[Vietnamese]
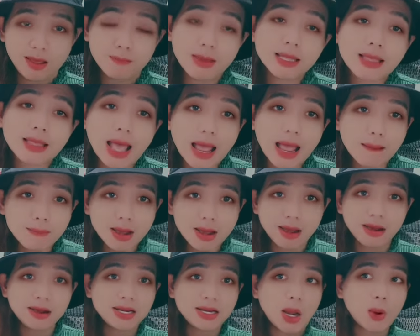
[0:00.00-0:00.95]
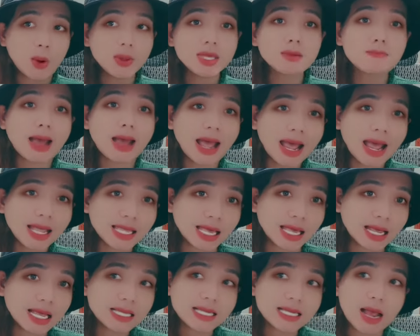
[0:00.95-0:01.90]
má tám ơi nói như má
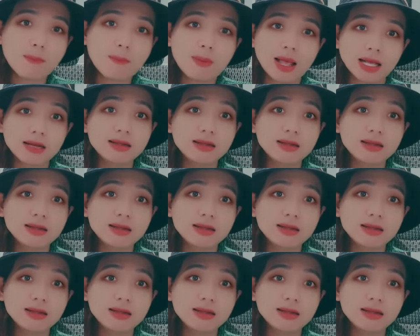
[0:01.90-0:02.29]
vậy cái xong rồi